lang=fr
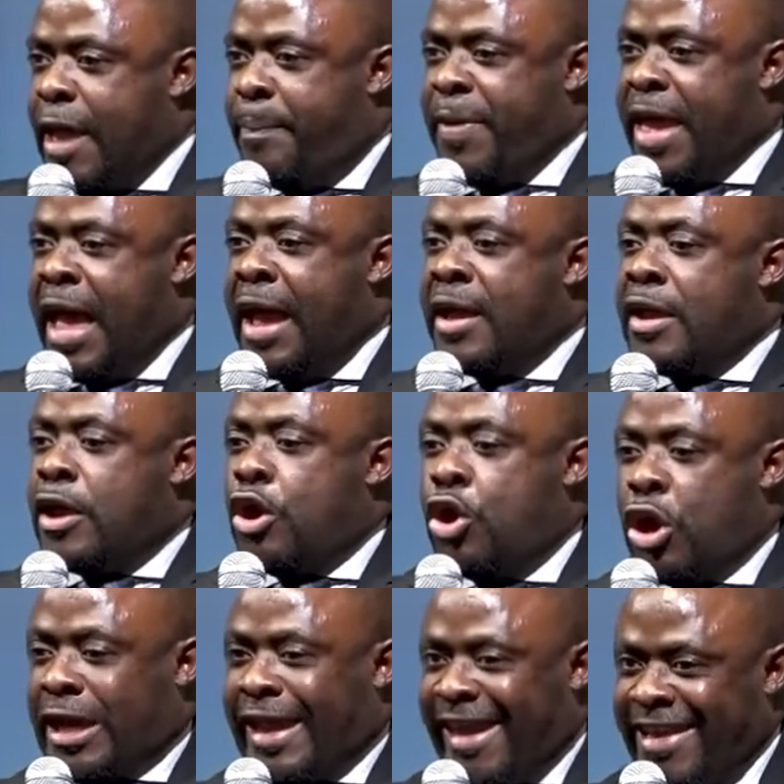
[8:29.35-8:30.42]
eh bien,
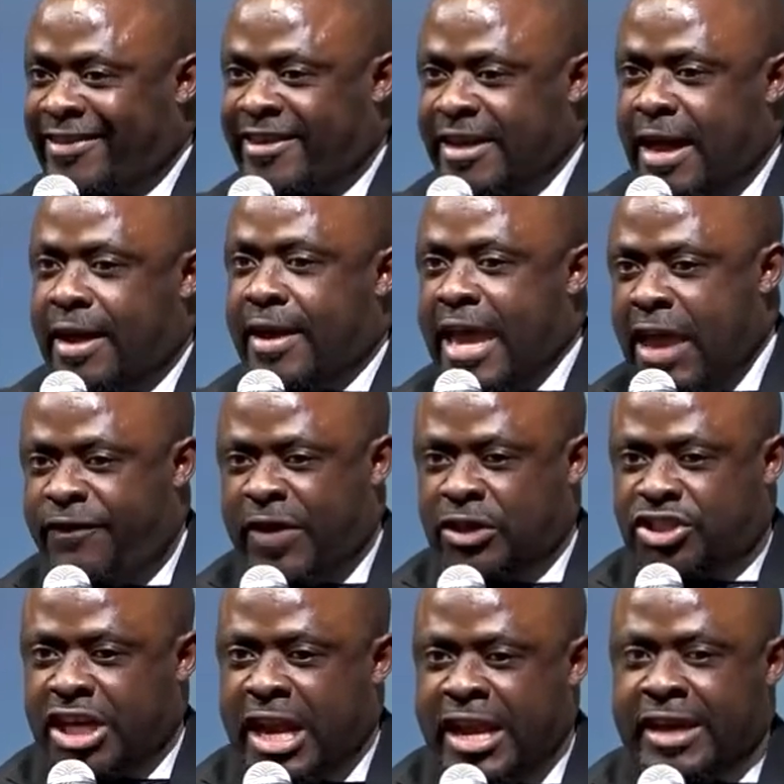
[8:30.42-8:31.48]
le chrétien
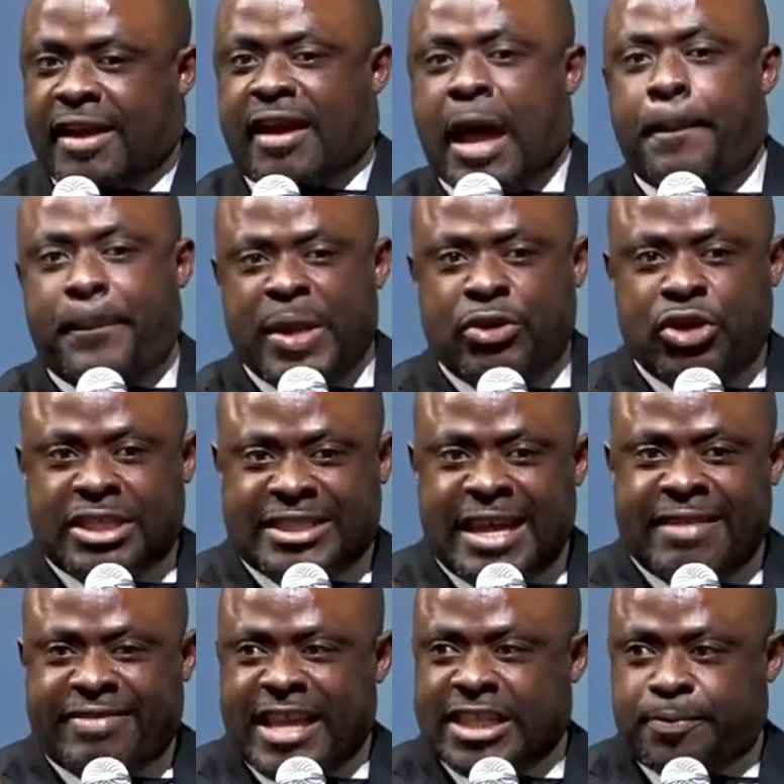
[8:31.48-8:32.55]
évangélique rempli du
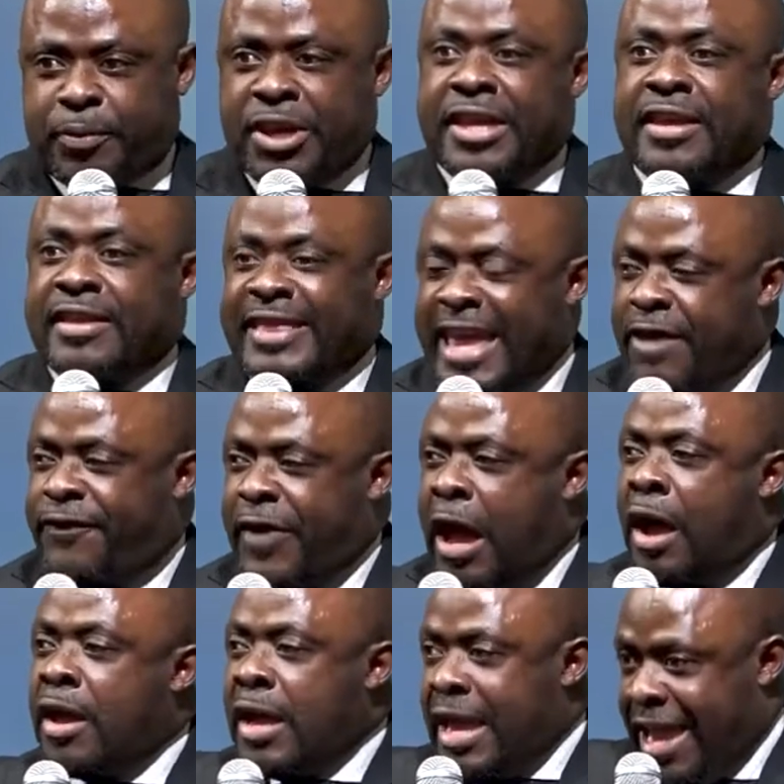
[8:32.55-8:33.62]
Saint-Esprit
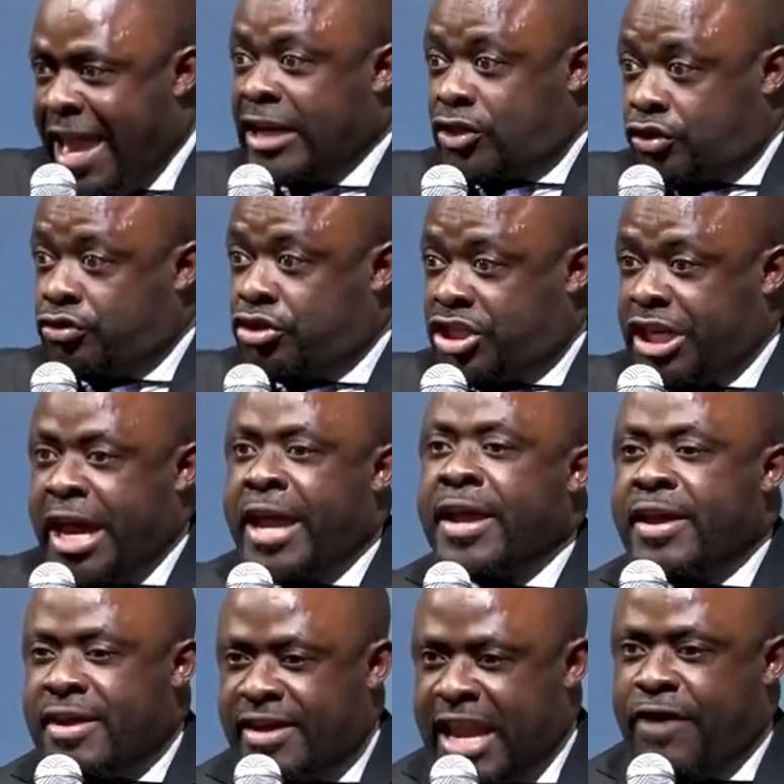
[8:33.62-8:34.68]
devant un
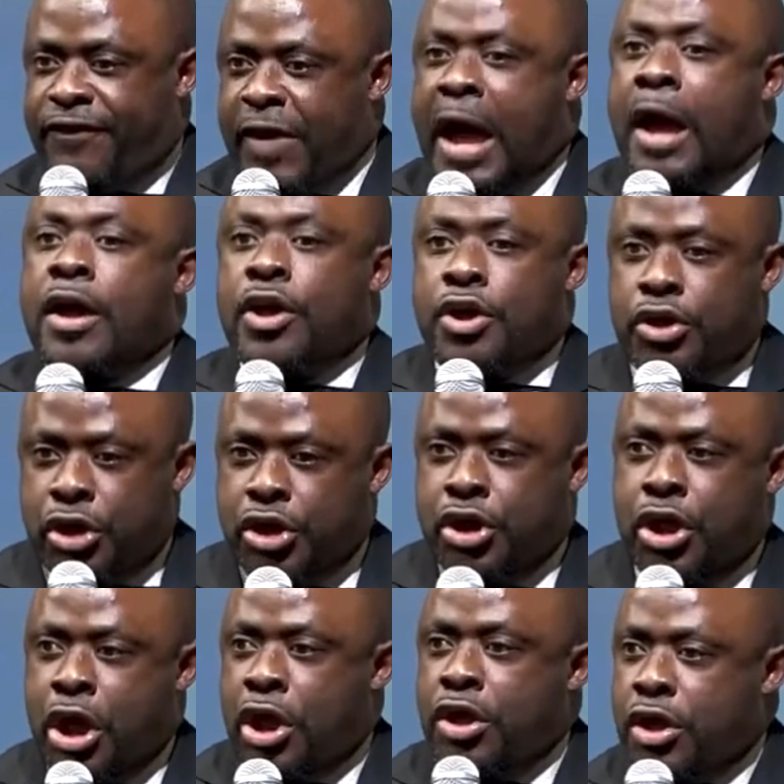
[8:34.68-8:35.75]
sujet, devant
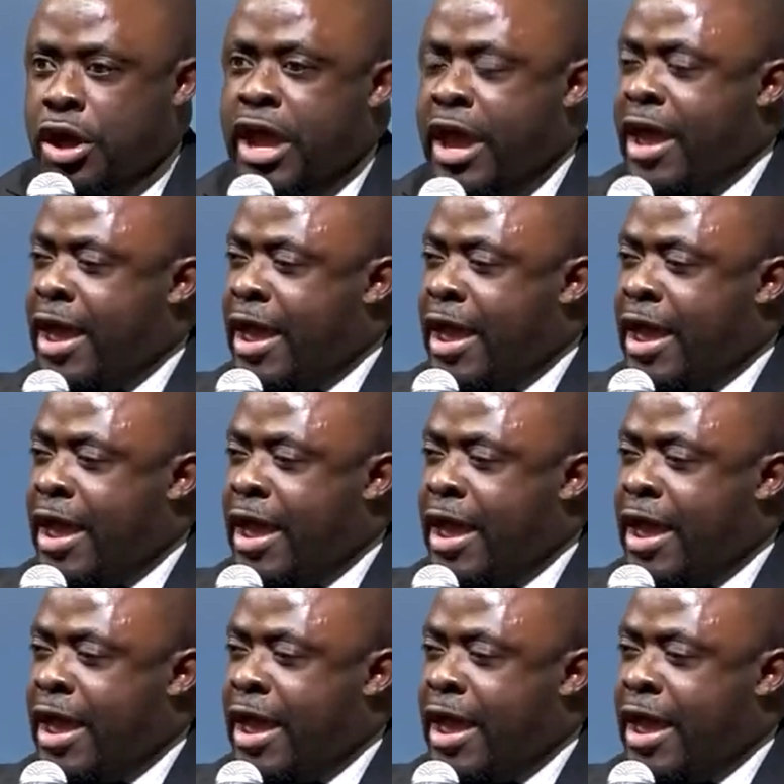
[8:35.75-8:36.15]
une,